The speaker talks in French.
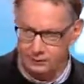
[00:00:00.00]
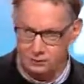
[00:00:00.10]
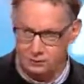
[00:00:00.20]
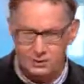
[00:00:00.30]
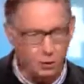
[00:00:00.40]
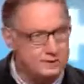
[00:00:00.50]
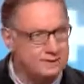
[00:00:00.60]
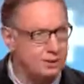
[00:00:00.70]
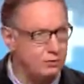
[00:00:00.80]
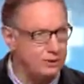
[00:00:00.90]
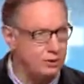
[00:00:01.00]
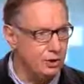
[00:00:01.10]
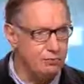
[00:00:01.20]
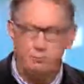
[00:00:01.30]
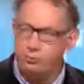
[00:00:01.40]
d'hydroxyde
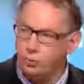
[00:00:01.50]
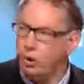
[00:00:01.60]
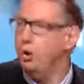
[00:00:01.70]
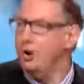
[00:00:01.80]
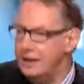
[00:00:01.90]
d'aluminium pour